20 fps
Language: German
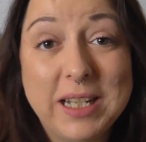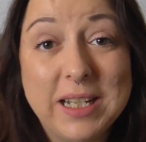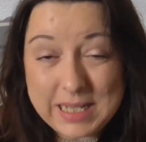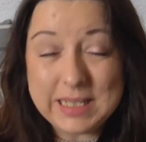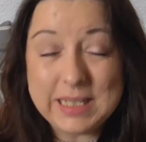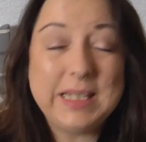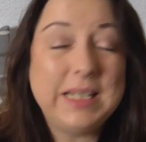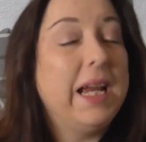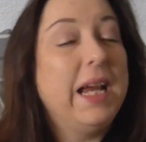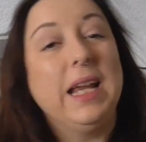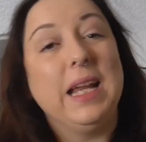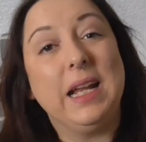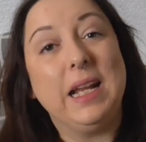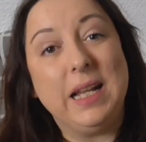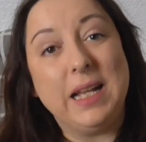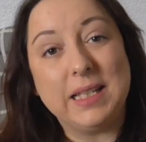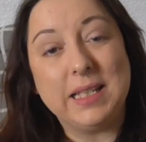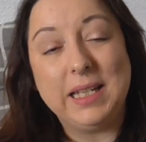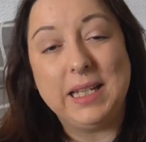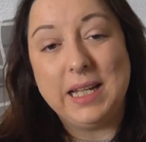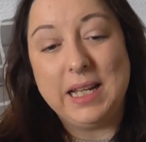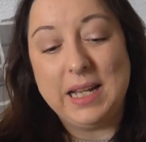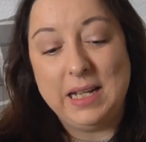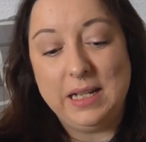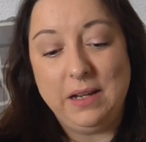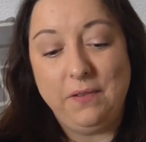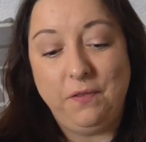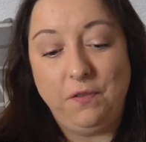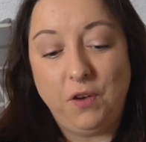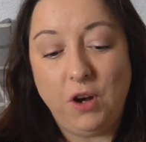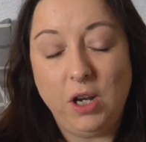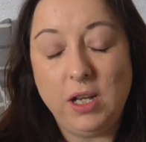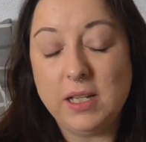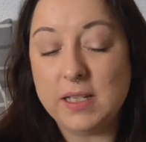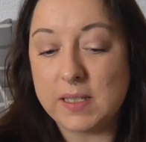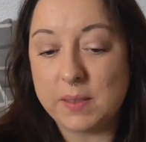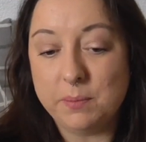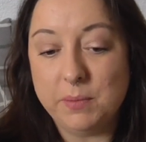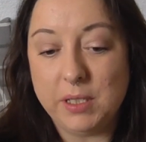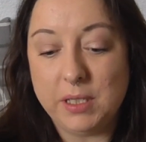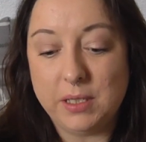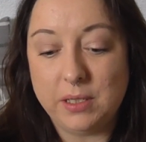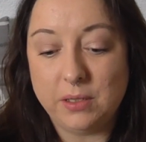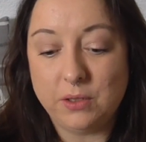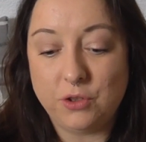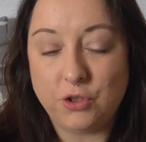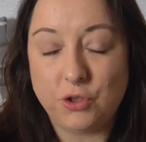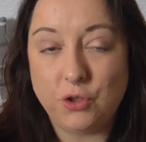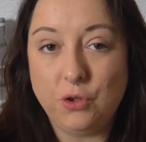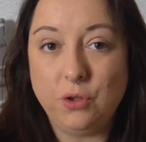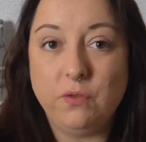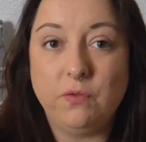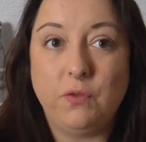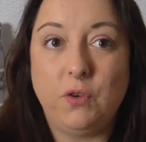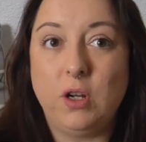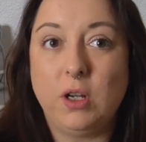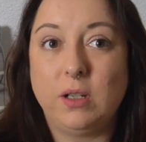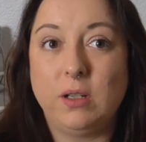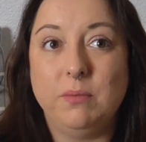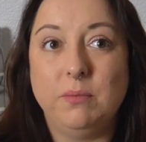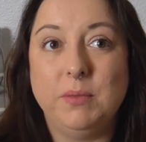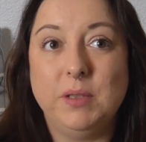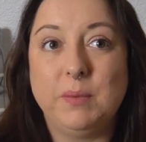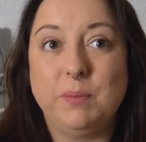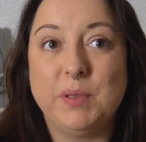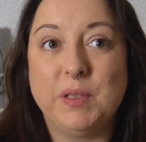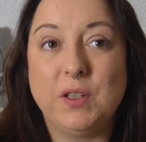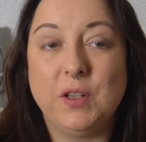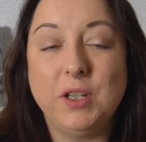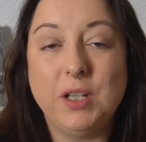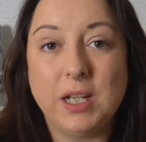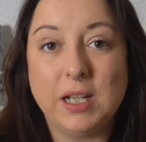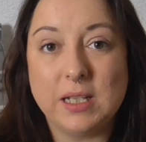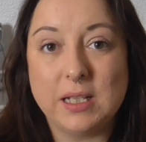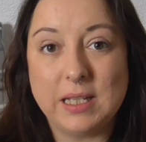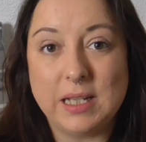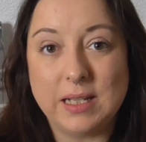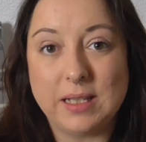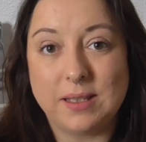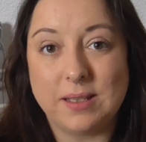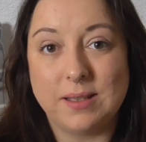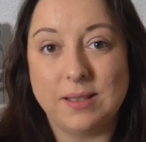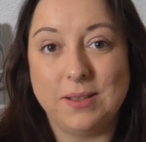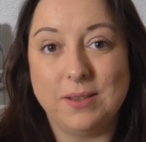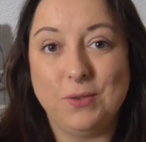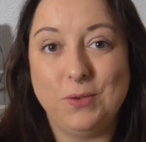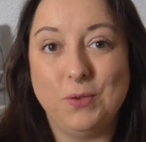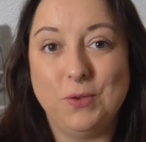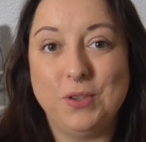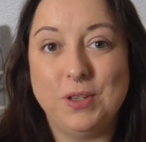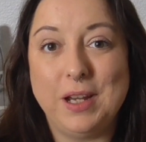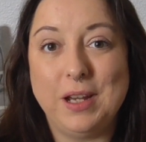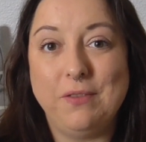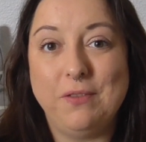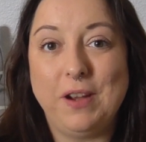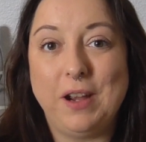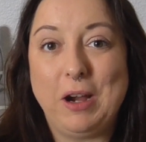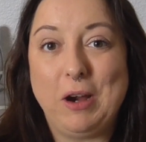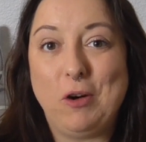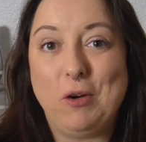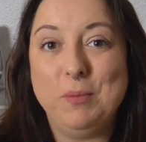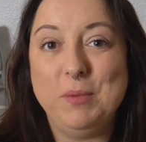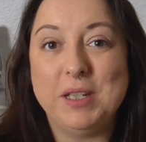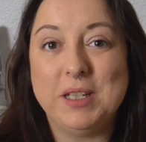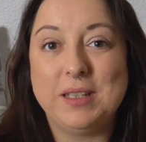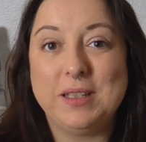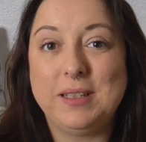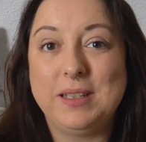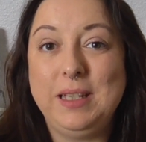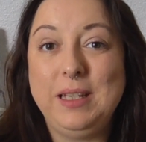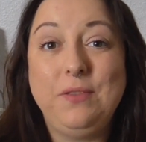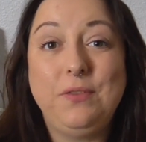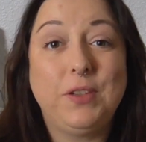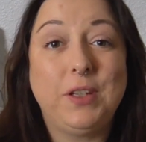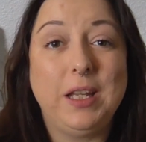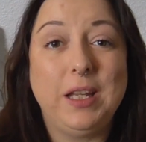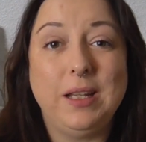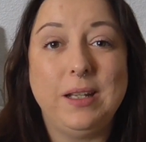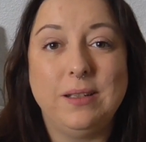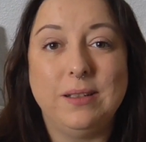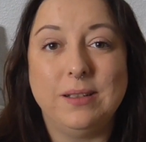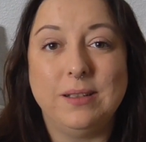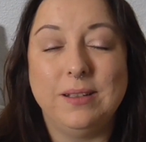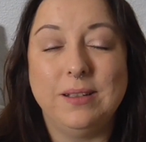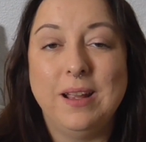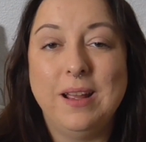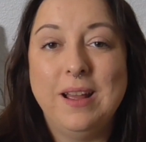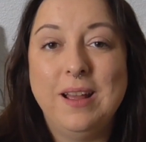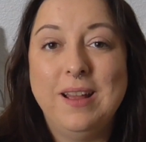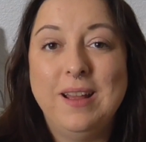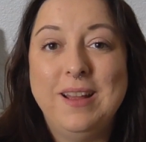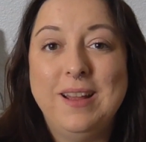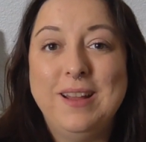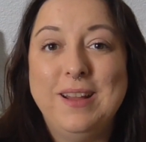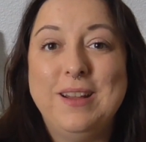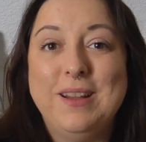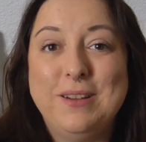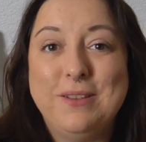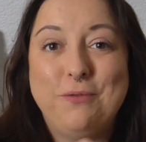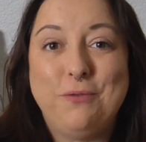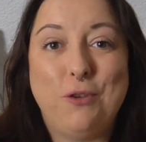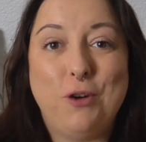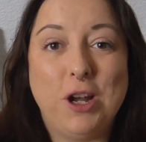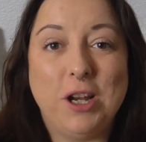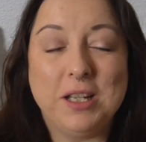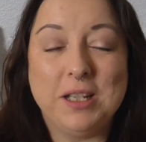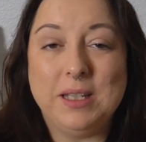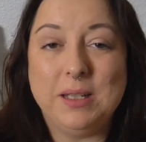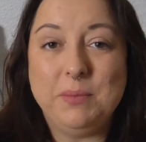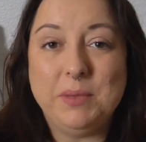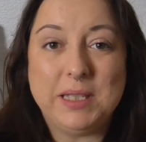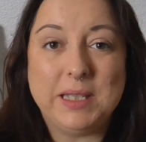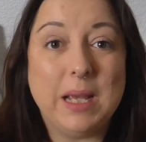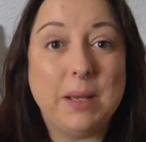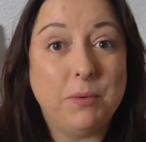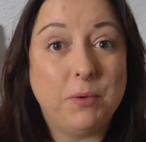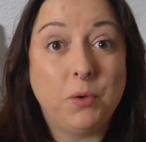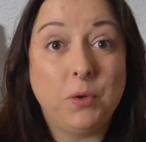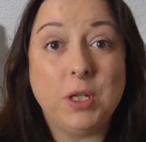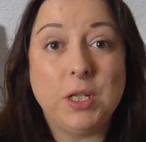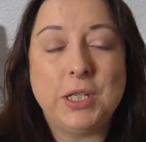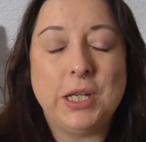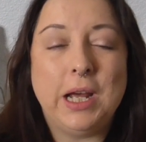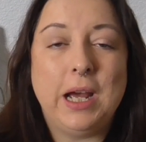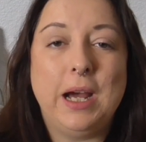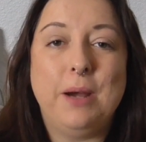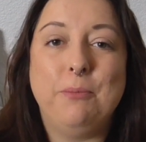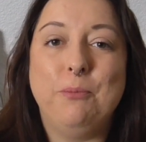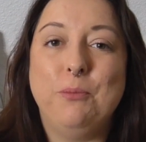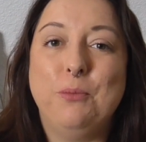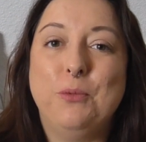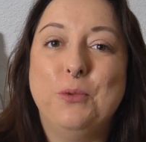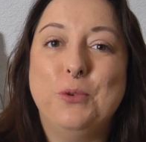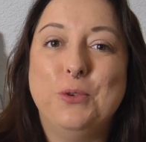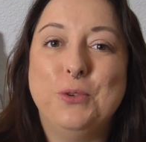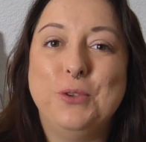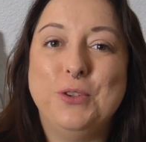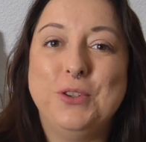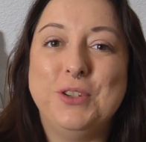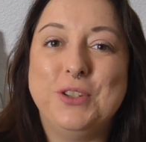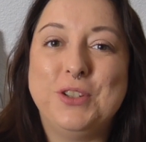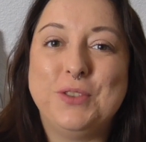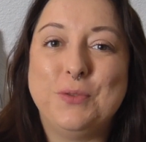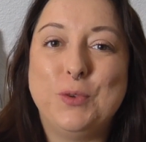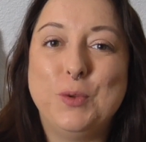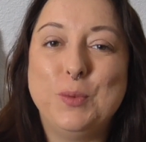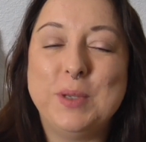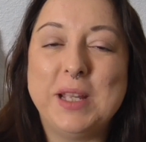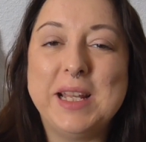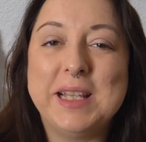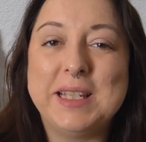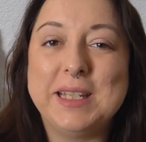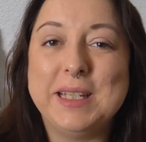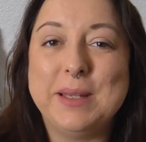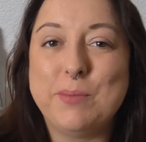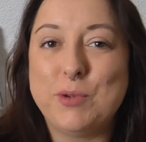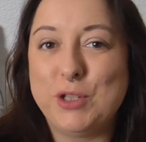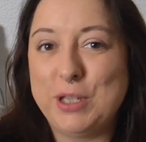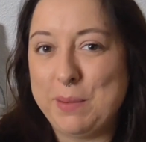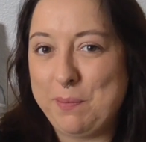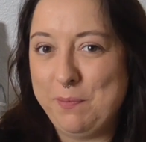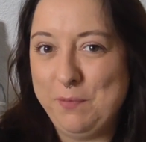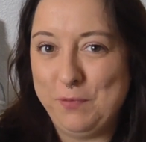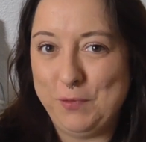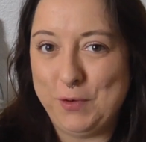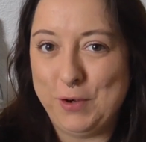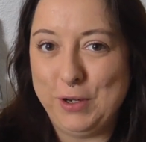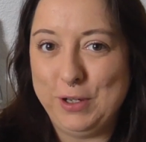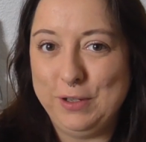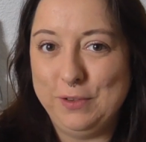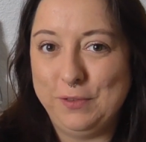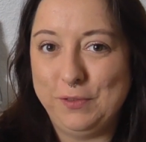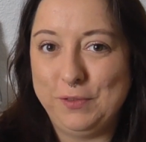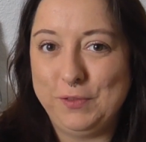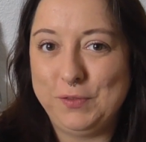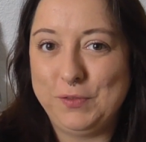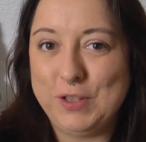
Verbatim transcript: es ist ein Klassiker, der voll ist mit schönen Worten, mit besonderen Sätzen und einfach auch mit tiefgehenden Worten, die mich sehr berührt haben. Und worum geht es in dem Steppenwolf?